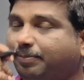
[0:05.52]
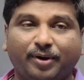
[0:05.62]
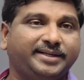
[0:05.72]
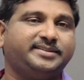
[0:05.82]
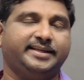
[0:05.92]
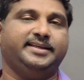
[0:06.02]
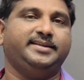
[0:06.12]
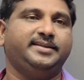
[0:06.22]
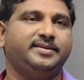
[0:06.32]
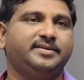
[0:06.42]
నైన్ పాయింట్ త్రీ
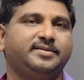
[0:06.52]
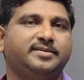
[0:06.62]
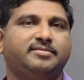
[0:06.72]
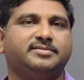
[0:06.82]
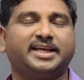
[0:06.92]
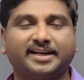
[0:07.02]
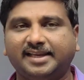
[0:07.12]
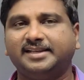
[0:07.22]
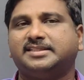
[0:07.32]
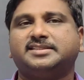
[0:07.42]

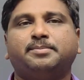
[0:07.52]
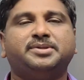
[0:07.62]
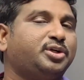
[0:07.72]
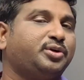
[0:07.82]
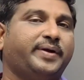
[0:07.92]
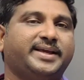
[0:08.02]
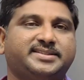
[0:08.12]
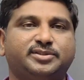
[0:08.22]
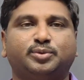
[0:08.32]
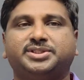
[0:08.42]
సర్కిల్స్కి సంబంధించినటువంటి
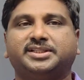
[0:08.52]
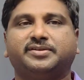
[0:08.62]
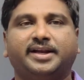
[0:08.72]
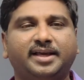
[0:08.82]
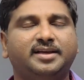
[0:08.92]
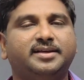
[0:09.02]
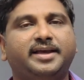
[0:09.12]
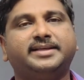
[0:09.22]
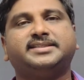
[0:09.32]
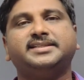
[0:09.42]
ఎక్సైజ్ ఒకటి చేద్దాం
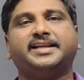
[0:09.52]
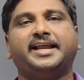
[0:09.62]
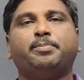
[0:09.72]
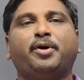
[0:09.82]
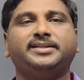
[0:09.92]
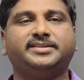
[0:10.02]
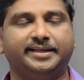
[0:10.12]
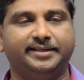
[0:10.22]
ఎక్సైజ్ నైన్ పాయింట్